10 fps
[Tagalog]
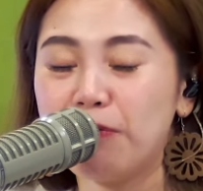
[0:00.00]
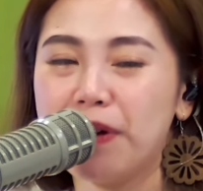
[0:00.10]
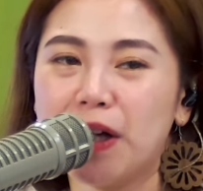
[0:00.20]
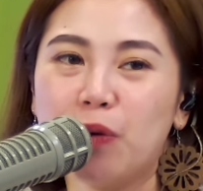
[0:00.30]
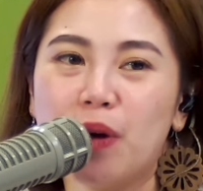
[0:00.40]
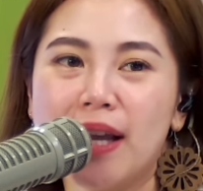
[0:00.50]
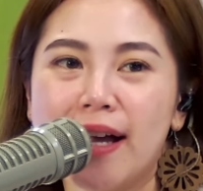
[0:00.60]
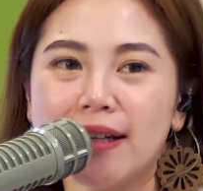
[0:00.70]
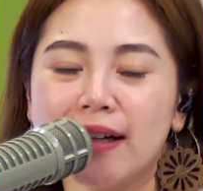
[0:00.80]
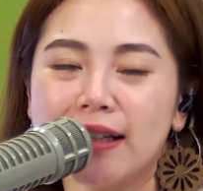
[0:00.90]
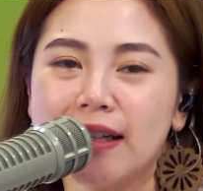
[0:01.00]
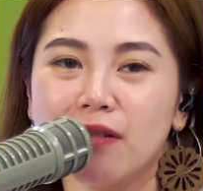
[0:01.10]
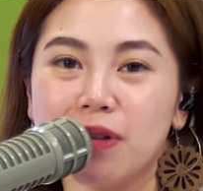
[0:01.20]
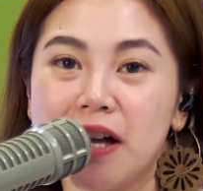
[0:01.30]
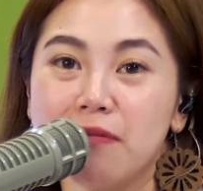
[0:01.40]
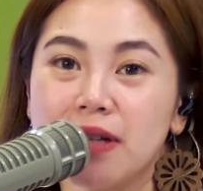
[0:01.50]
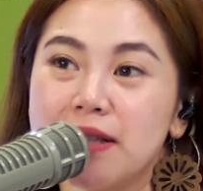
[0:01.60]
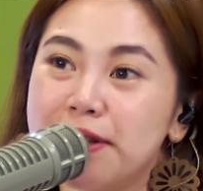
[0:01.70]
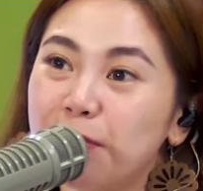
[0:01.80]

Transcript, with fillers: yung pagkawala ng kanilang minamahal sa